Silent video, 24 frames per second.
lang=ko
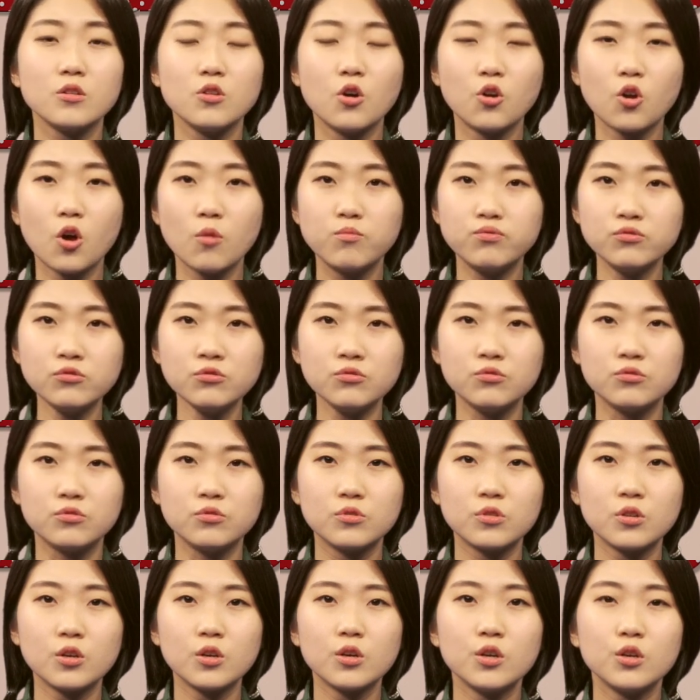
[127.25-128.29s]
여러분,
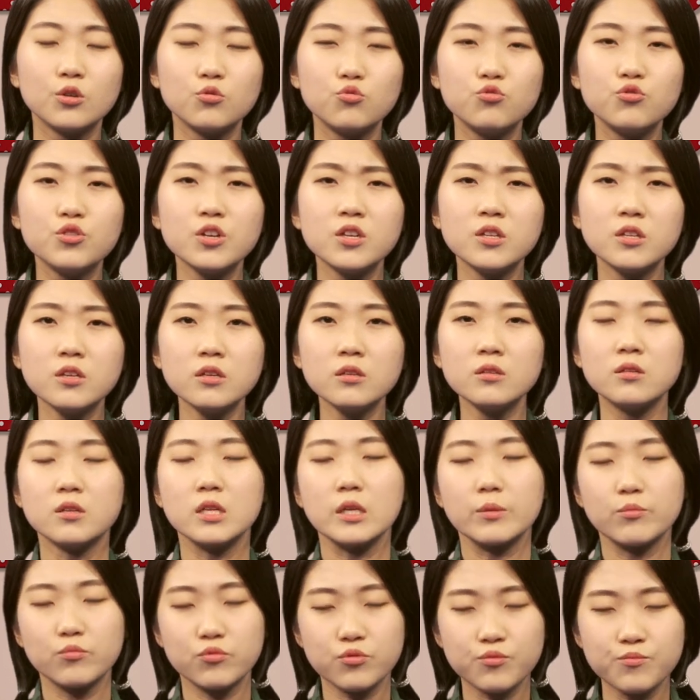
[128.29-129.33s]
우리는
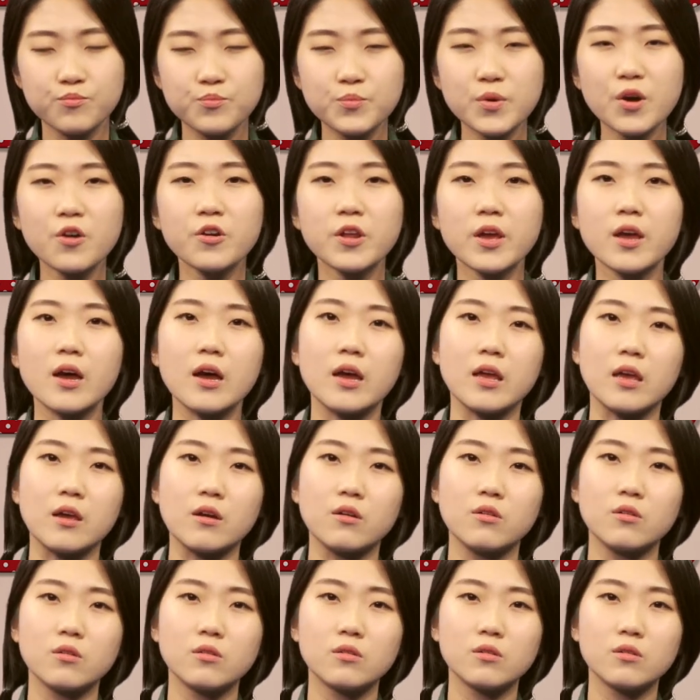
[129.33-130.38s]
분별해야 해요.